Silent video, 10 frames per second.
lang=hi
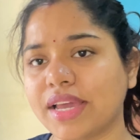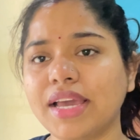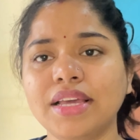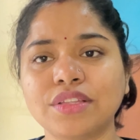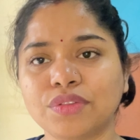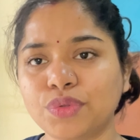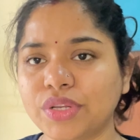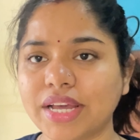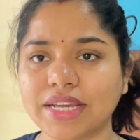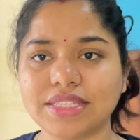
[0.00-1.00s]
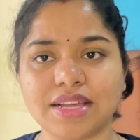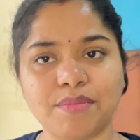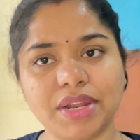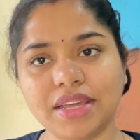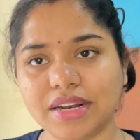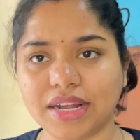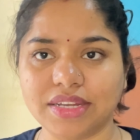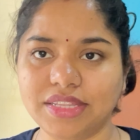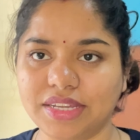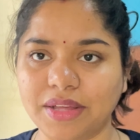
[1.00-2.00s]
के दुनिया के सामने रख
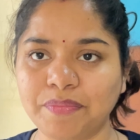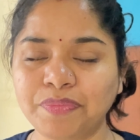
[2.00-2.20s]
दिया